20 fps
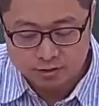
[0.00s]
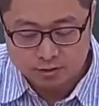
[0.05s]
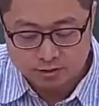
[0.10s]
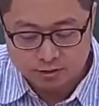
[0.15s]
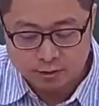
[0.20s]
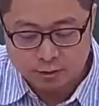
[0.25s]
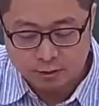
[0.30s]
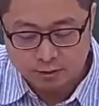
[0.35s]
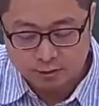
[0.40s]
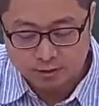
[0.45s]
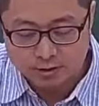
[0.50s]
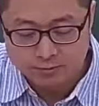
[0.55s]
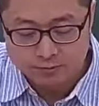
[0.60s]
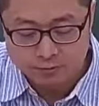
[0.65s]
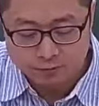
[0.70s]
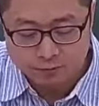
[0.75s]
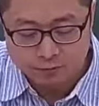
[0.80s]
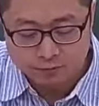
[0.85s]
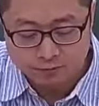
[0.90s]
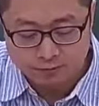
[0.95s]
知道
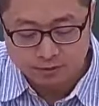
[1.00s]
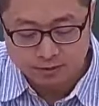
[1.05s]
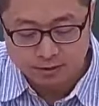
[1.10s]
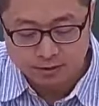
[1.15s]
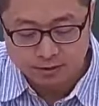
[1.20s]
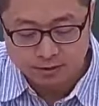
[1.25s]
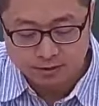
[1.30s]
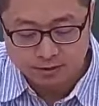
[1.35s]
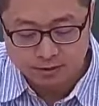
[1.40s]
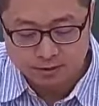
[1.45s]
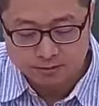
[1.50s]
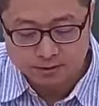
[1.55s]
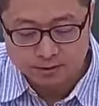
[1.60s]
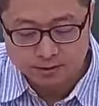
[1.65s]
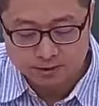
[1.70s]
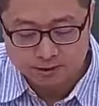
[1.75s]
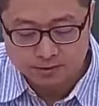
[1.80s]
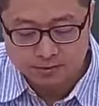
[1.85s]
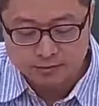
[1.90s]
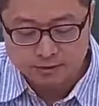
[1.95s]
的部分了哈，
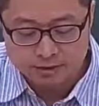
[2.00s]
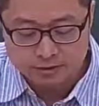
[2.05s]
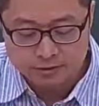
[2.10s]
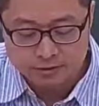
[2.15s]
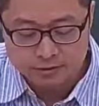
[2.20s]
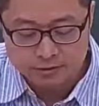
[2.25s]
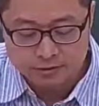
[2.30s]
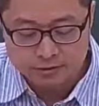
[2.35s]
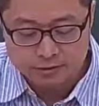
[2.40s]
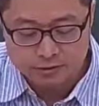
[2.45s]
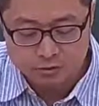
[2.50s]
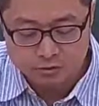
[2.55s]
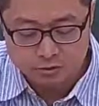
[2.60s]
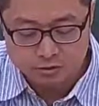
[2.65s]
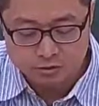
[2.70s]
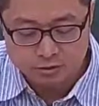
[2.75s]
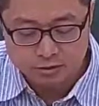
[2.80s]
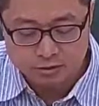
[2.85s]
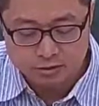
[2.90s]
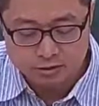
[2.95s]
因为它原先的
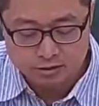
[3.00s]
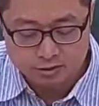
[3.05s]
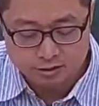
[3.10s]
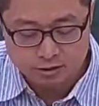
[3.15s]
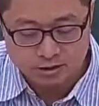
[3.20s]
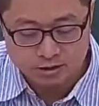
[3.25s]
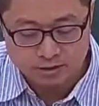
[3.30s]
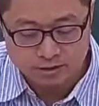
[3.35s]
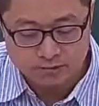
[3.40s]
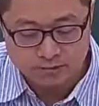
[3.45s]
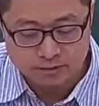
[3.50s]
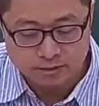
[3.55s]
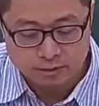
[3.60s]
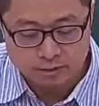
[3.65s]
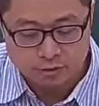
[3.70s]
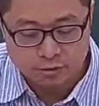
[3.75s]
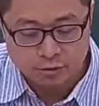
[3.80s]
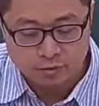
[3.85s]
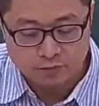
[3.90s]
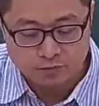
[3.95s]
数字是正的
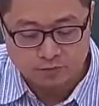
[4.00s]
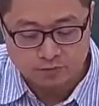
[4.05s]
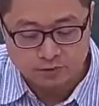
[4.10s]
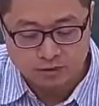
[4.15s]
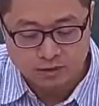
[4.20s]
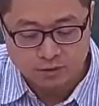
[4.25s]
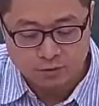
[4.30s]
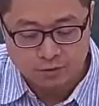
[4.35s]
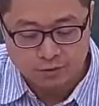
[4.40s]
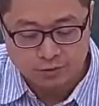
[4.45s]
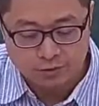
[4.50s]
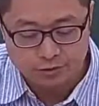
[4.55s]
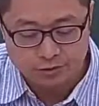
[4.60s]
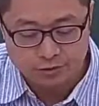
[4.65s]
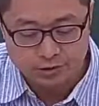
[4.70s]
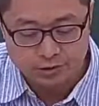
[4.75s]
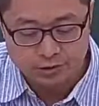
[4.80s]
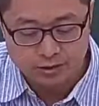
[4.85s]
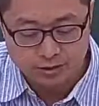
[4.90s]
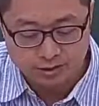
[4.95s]
嘛，所以说符号位
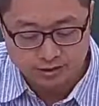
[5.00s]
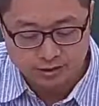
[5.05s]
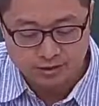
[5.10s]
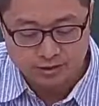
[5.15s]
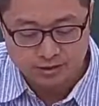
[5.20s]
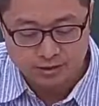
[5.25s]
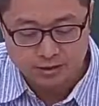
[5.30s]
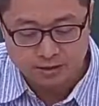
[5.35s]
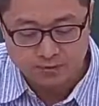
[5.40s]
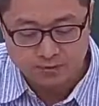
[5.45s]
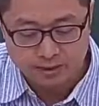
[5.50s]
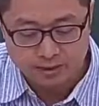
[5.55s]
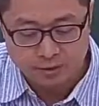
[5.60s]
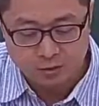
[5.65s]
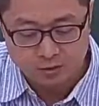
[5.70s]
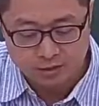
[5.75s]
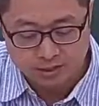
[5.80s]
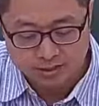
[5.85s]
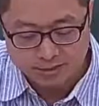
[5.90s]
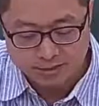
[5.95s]
元是零哈，
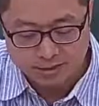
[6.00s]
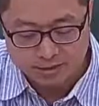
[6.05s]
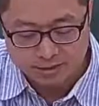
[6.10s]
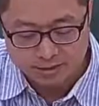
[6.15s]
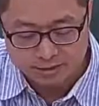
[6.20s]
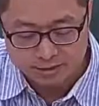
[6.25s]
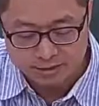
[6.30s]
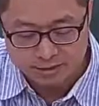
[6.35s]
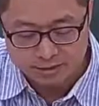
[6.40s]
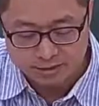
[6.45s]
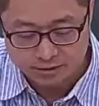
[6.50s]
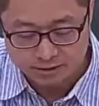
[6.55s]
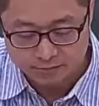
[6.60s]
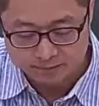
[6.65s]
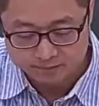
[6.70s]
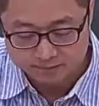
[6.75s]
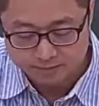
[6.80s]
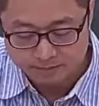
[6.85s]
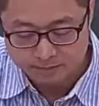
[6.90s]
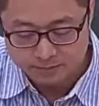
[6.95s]
把它画一下线
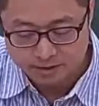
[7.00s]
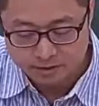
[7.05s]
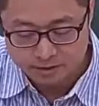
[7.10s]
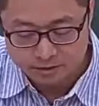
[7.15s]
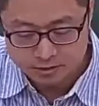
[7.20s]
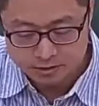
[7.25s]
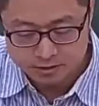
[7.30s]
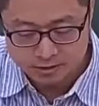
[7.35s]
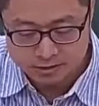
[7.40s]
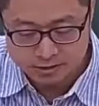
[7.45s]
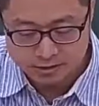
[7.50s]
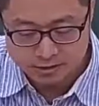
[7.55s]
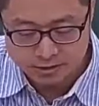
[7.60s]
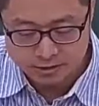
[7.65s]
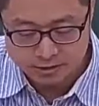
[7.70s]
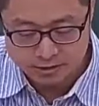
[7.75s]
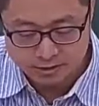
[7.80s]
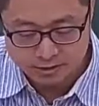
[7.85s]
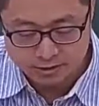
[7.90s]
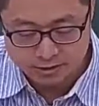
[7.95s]
哈，十
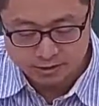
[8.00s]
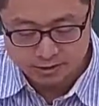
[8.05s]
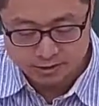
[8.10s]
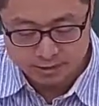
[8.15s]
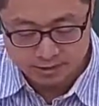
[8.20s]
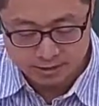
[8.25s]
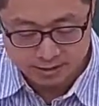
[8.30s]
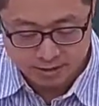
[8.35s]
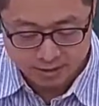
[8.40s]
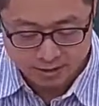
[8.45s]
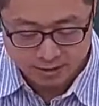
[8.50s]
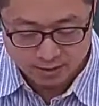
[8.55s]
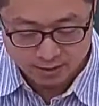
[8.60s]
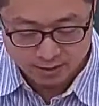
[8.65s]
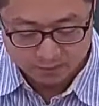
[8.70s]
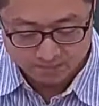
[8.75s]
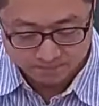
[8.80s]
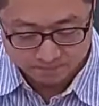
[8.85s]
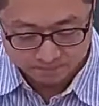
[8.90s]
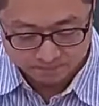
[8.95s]
七页的第四行
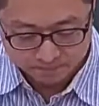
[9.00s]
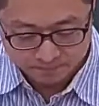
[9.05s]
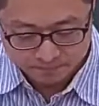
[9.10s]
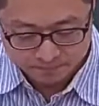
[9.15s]
哈，